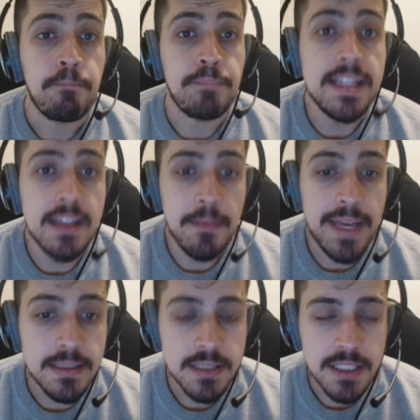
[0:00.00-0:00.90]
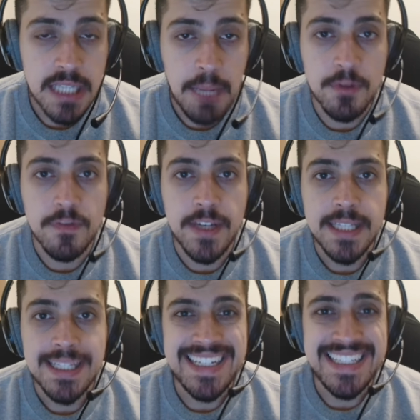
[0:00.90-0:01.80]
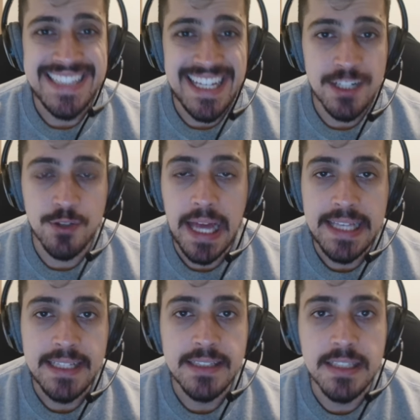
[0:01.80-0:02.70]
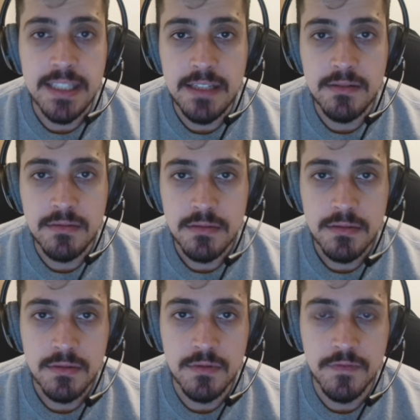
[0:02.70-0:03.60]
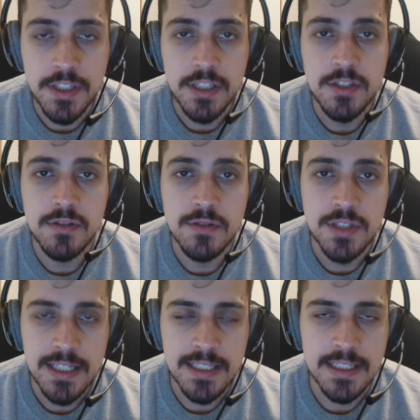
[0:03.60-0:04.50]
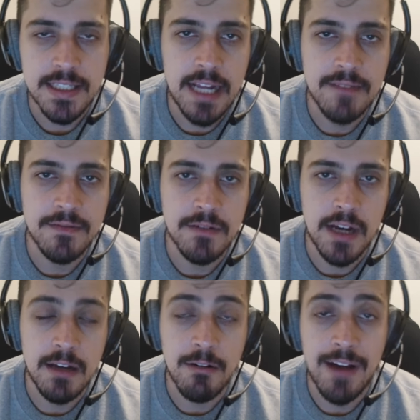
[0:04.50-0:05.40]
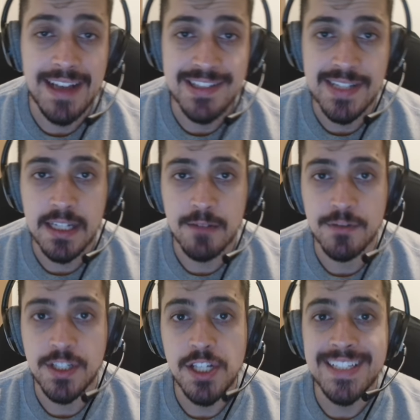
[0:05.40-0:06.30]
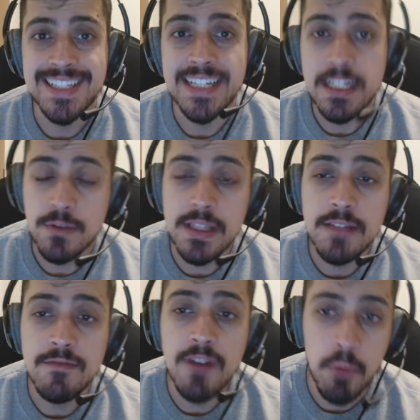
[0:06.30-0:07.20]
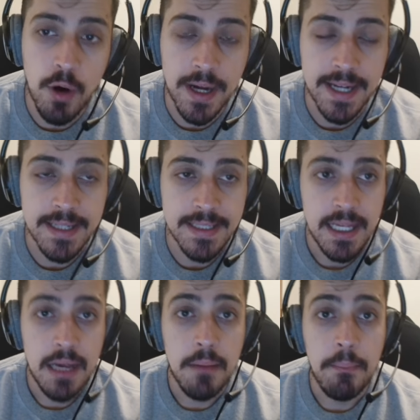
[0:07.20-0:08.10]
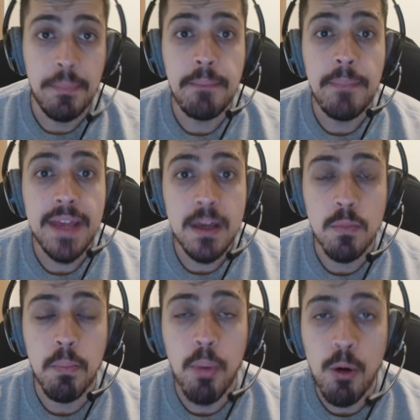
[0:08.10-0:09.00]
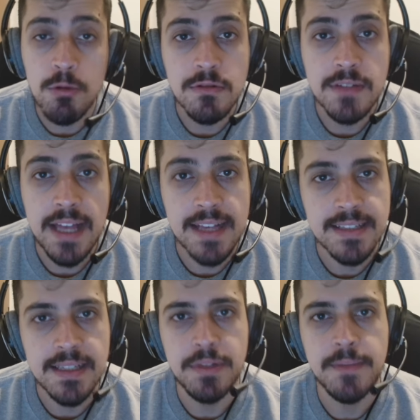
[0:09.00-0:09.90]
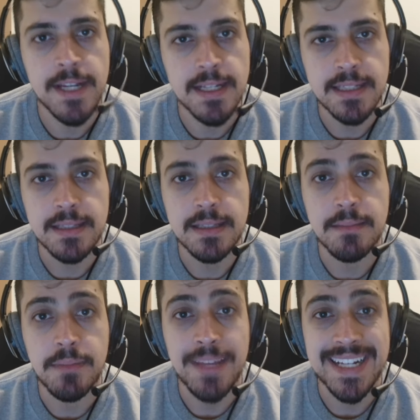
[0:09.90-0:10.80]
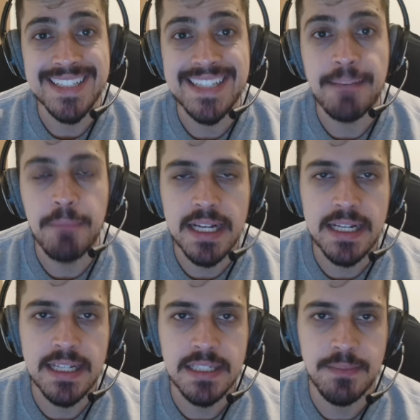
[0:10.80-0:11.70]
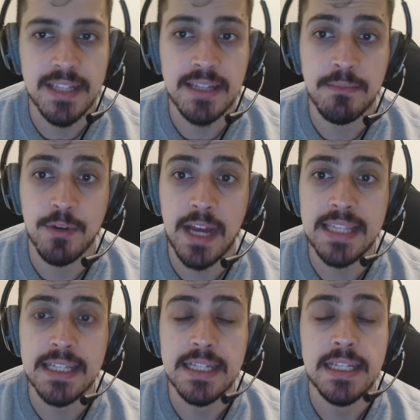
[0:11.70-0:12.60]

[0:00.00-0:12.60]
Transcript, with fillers: E também já aproveita e deixa o likezinho no vídeo, já se inscreve no canal caso ainda não seja inscrito e vambora. Primeiro ponto desta primeira, primeira semana de pré-temporada,